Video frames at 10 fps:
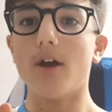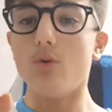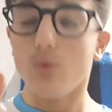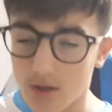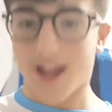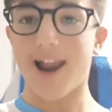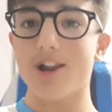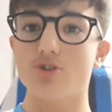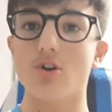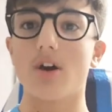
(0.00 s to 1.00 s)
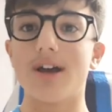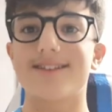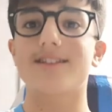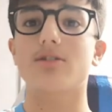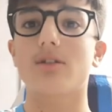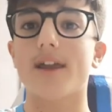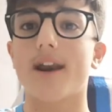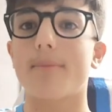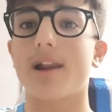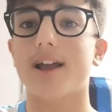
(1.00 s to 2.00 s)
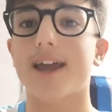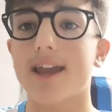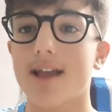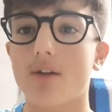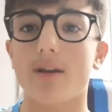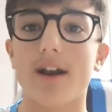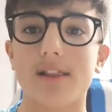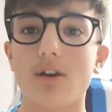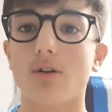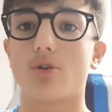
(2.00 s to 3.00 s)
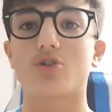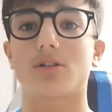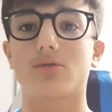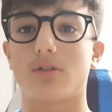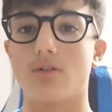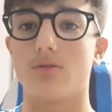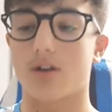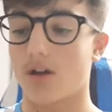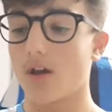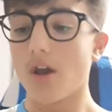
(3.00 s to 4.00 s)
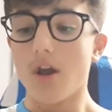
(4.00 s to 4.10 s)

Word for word: un calcio senza toccare la palla a Gaetano in area di rigore, non c'era dato rigore.